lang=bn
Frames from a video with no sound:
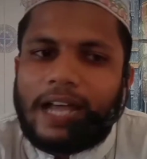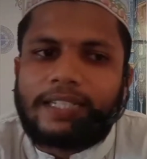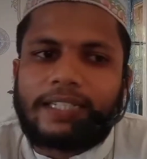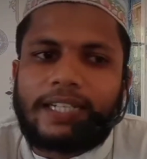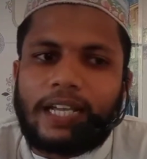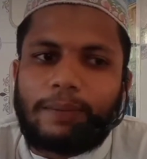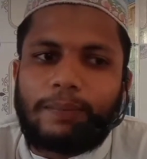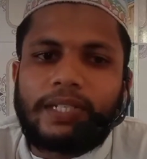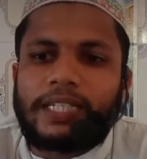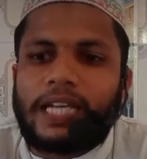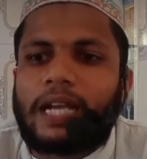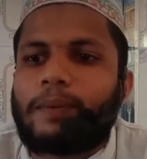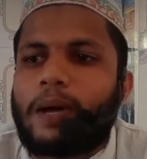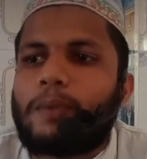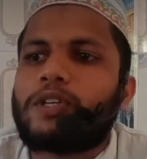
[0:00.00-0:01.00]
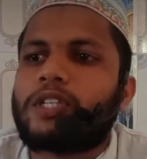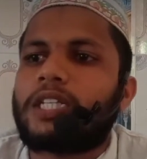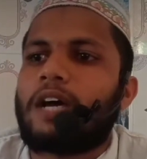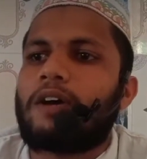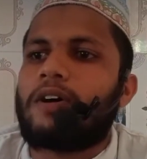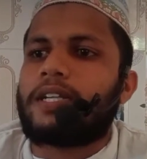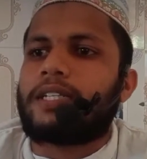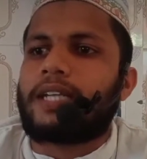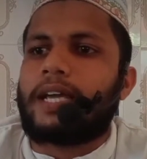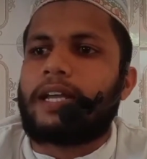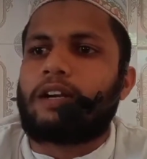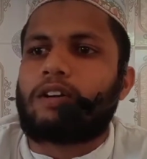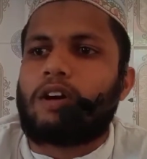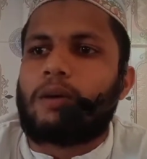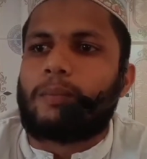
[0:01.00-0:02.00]
আজকের বিচার ব্যবস্থা হয়েছে
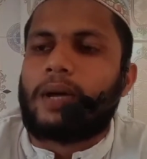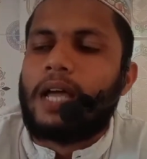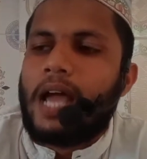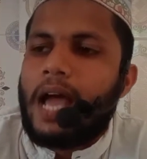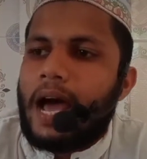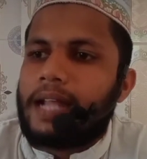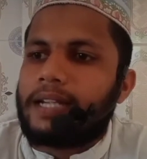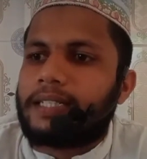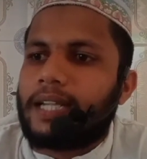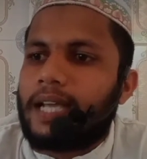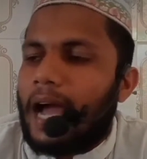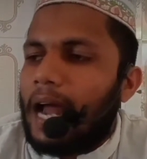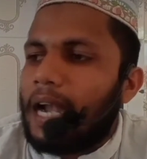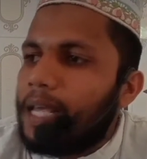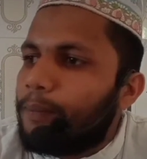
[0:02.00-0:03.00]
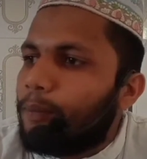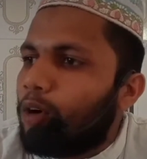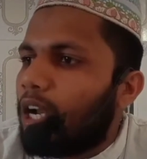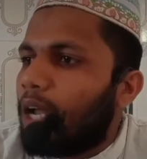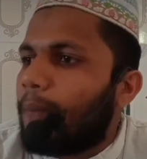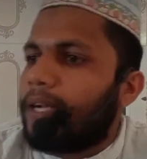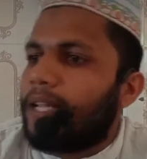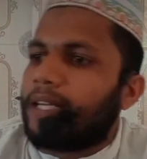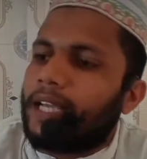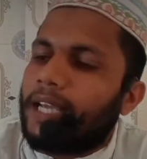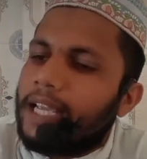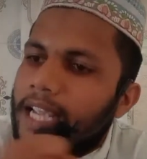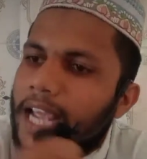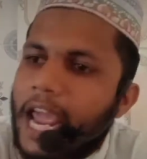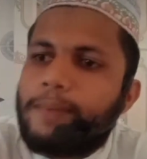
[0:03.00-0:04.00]
এরকম আজকে আলেম
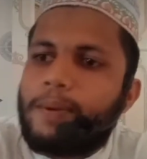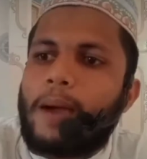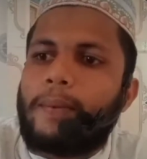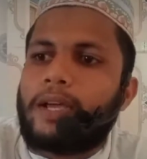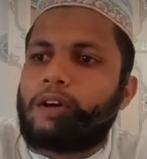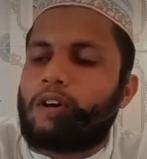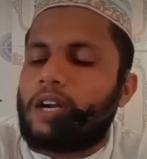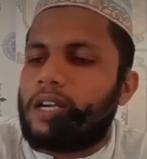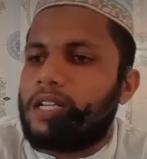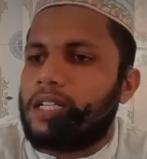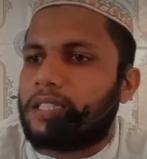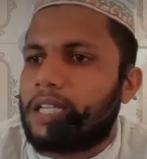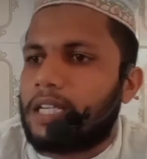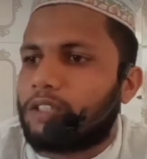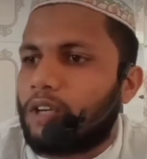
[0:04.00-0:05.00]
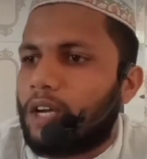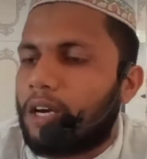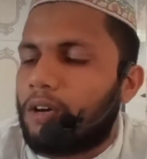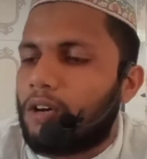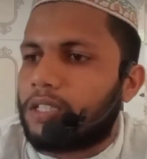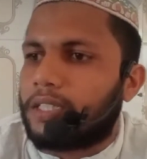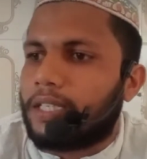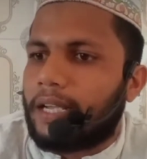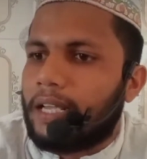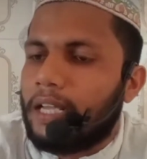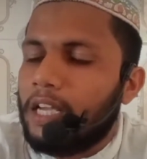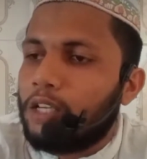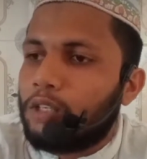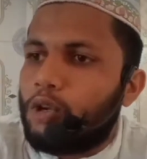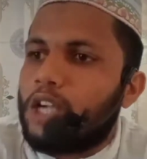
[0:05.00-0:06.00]
ওলামাদেরকে এইভাবে করে নিঃশেষ করা হচ্ছে
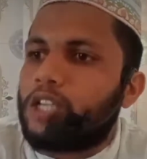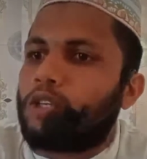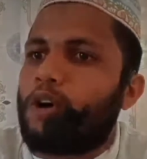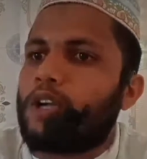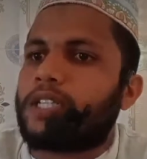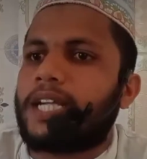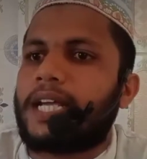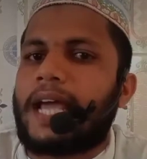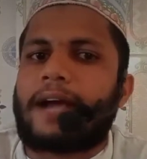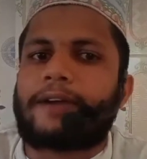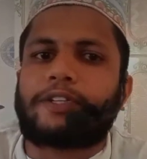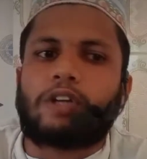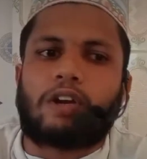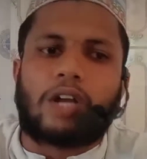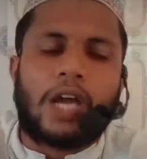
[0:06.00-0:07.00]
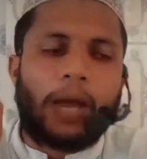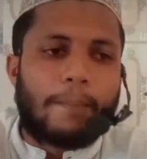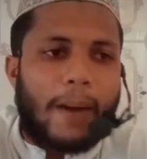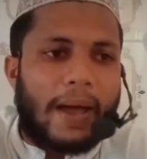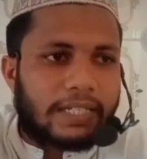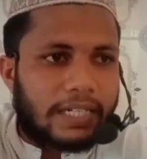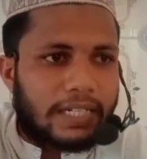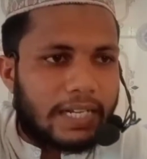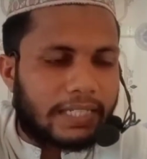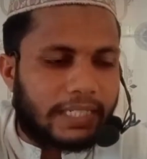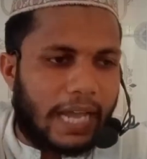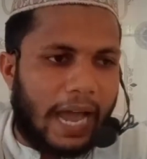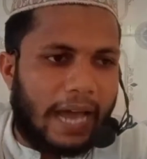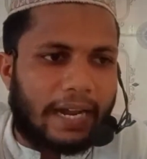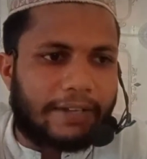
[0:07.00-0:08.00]
দোষ করছে একজন ফাঁসি
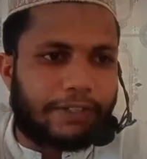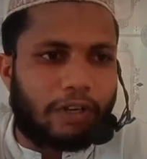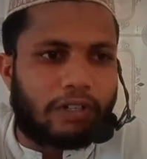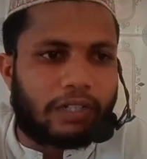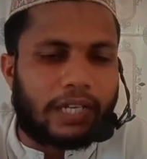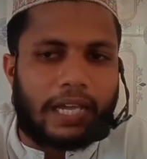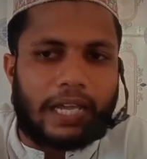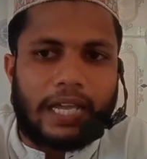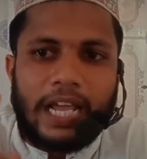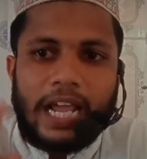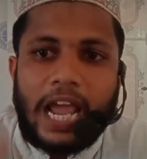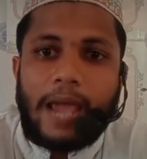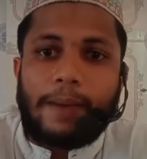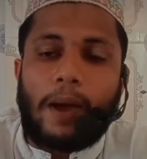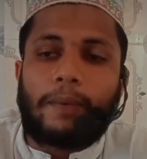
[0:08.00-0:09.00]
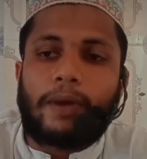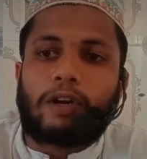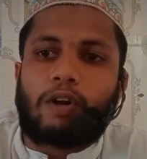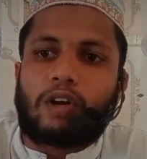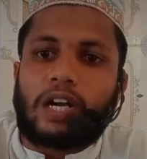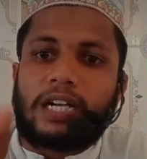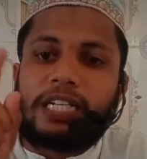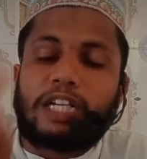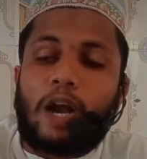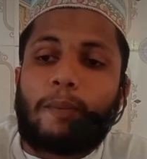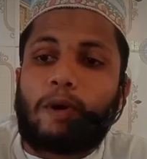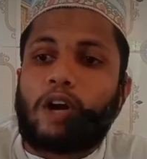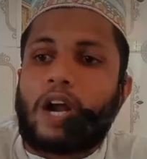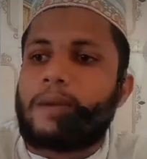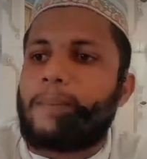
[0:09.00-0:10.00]
দিচ্ছে আর একজনকে এইভাবে করে
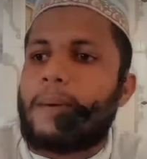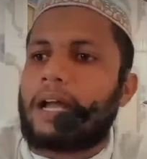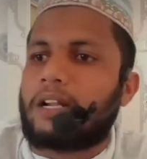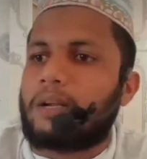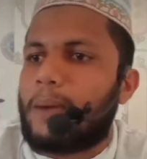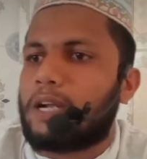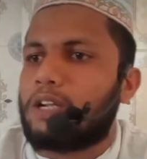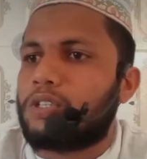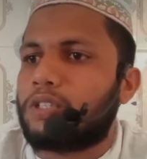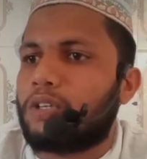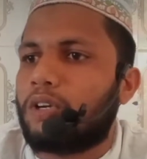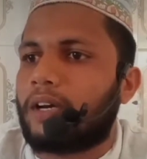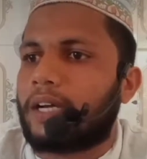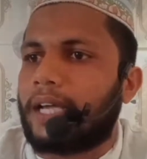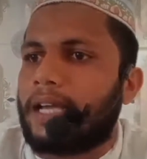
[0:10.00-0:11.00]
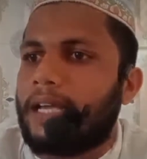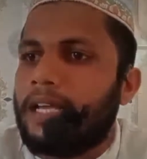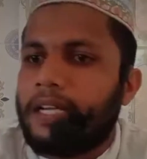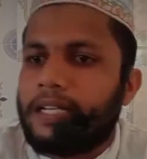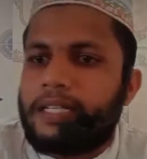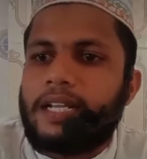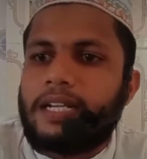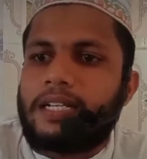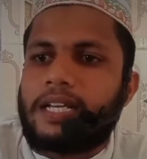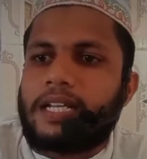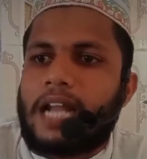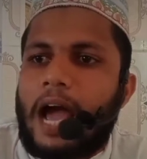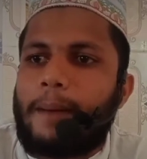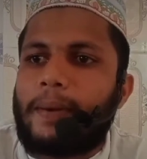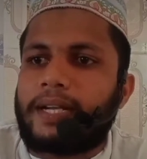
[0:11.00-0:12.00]
নিরপরাধ মানুষগুলোকে দিন
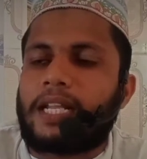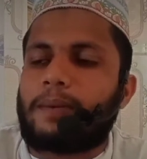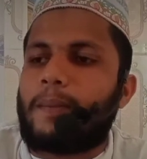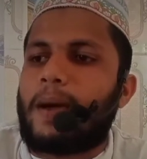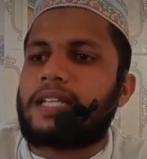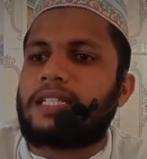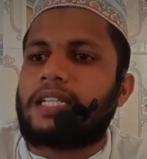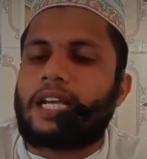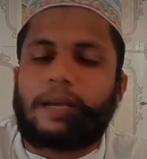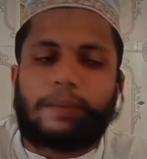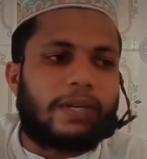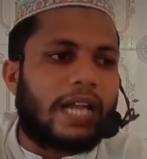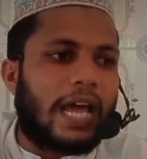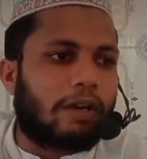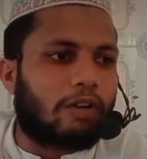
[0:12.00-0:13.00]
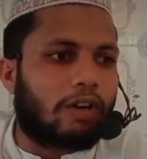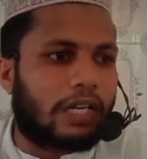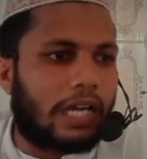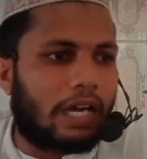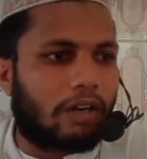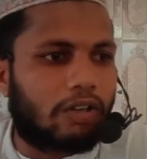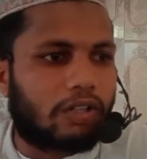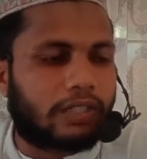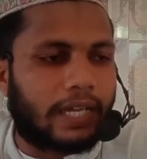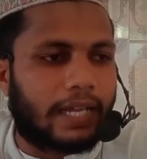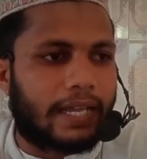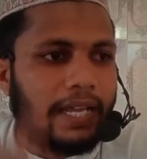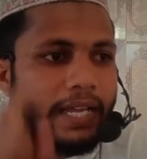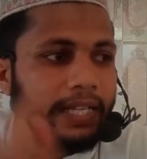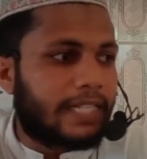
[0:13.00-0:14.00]
দিন আমাদের মাঝ থেকে বিদায় করে দেওয়া হচ্ছে
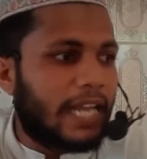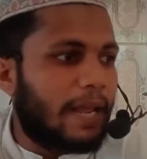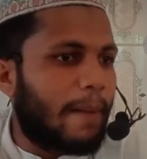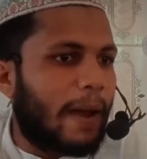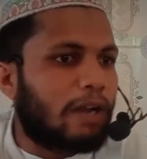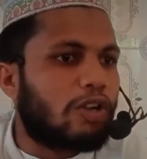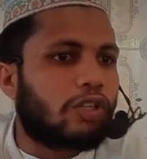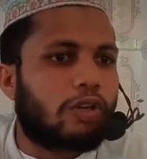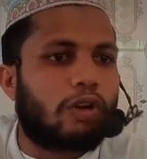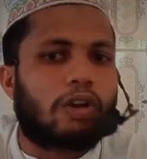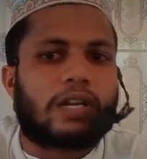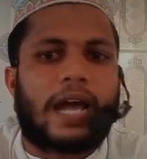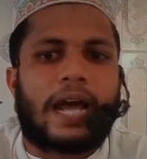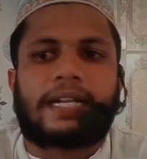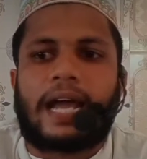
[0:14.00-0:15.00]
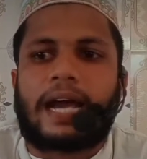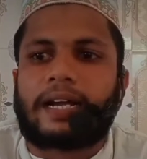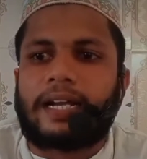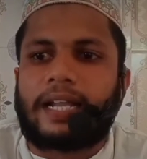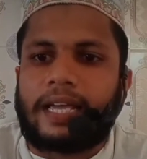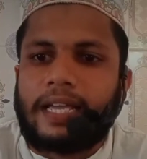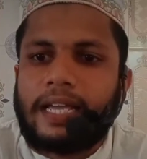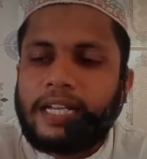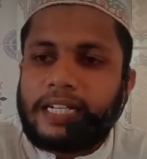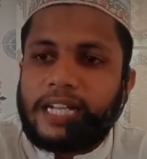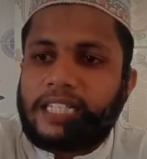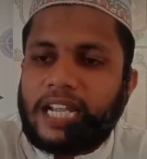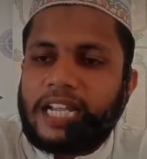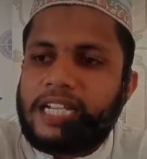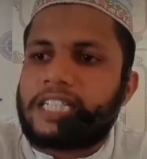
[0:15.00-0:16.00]
যে মানুষগুলো না থাকলে
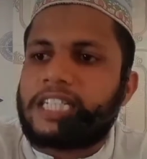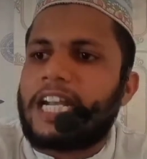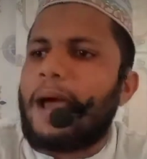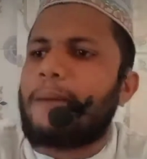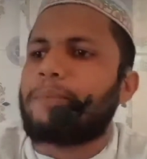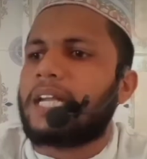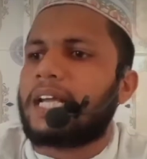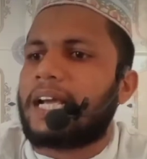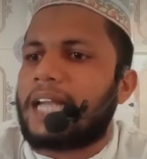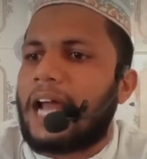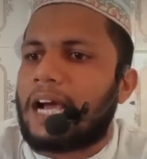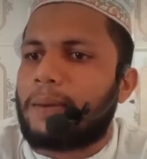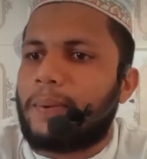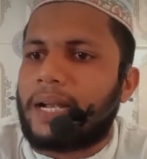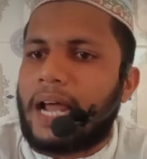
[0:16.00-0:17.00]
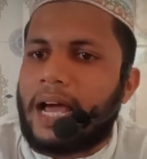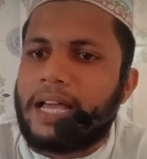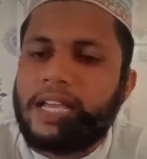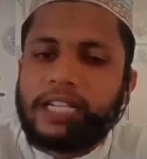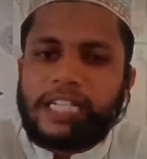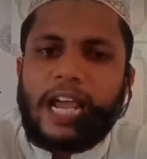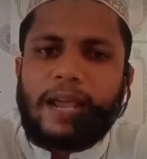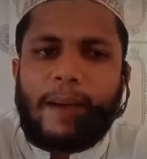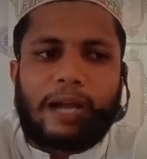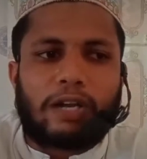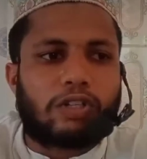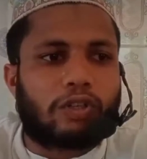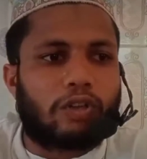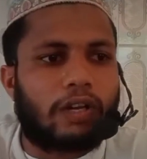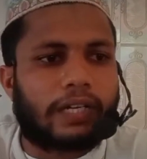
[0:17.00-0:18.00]
দেশে ইসলাম টিকে থাকবে না সেই
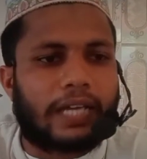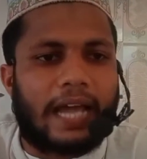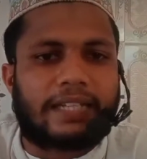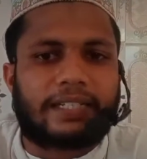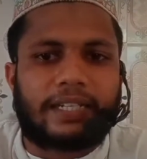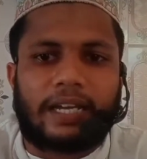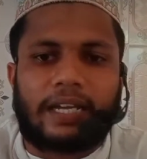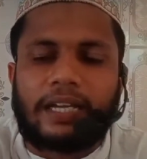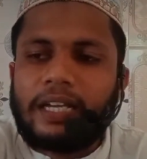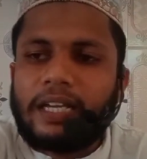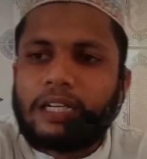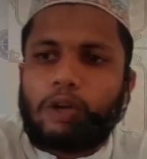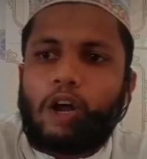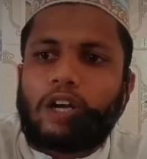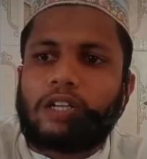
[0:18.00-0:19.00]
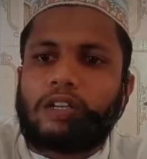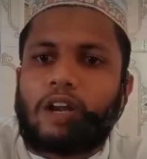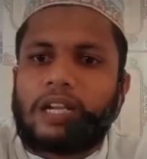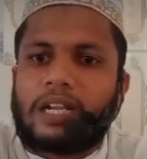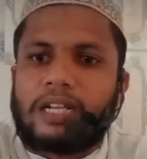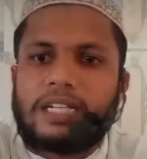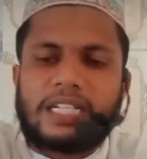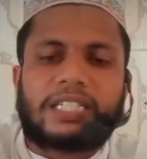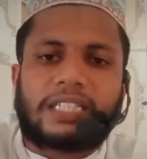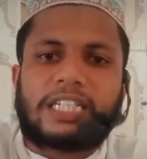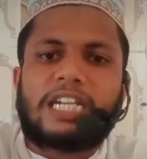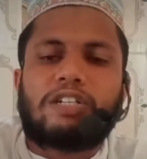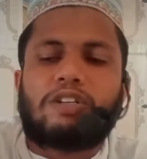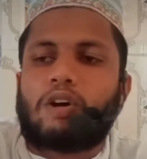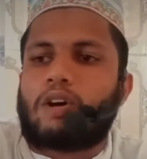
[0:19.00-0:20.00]
মানুষগুলোকে আজকে দলে দলে
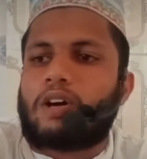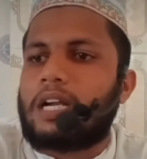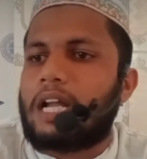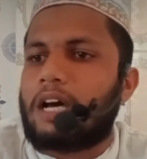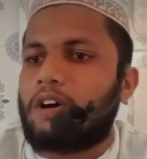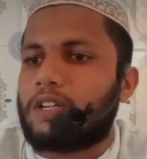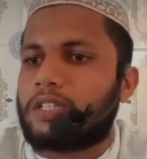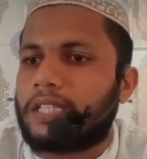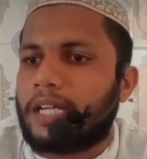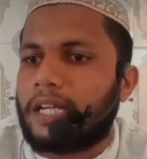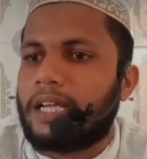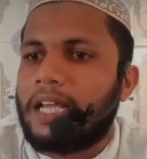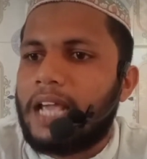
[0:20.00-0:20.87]
নিশ্চিন্ন করে দেওয়া হচ্ছে